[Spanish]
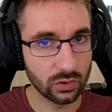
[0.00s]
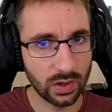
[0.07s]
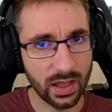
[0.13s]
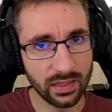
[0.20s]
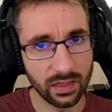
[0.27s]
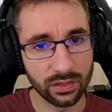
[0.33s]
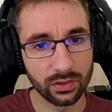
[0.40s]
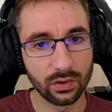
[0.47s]

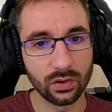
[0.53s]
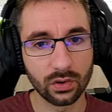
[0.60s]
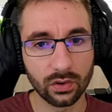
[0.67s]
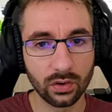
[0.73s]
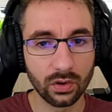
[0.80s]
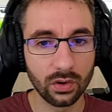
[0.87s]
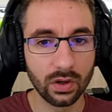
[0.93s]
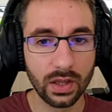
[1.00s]
cola de
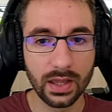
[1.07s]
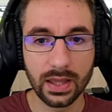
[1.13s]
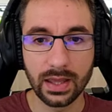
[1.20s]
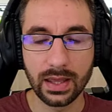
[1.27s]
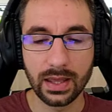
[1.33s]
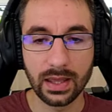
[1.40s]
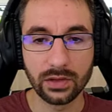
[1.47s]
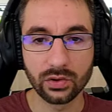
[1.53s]
zorro,
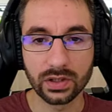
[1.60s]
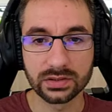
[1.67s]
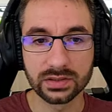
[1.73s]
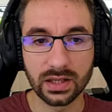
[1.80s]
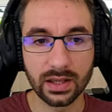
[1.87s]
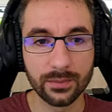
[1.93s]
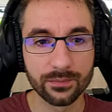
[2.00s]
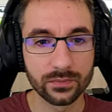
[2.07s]
eh, yo qué
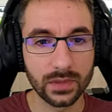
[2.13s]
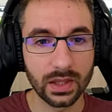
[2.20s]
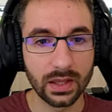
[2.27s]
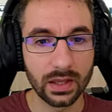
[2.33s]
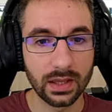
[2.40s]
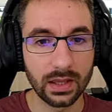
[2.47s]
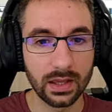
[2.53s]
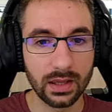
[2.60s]
sé,
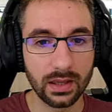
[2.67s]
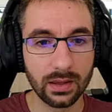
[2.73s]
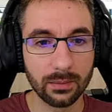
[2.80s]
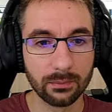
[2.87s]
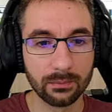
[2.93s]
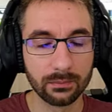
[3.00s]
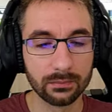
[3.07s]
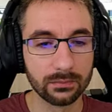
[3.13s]

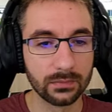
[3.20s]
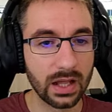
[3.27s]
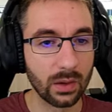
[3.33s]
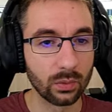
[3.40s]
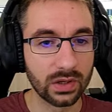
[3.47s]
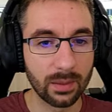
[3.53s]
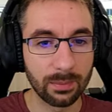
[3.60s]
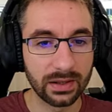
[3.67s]
em,
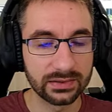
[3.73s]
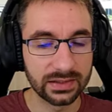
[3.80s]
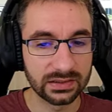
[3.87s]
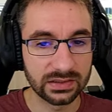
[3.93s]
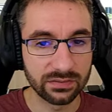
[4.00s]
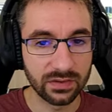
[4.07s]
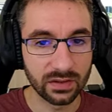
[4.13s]
alguna planta así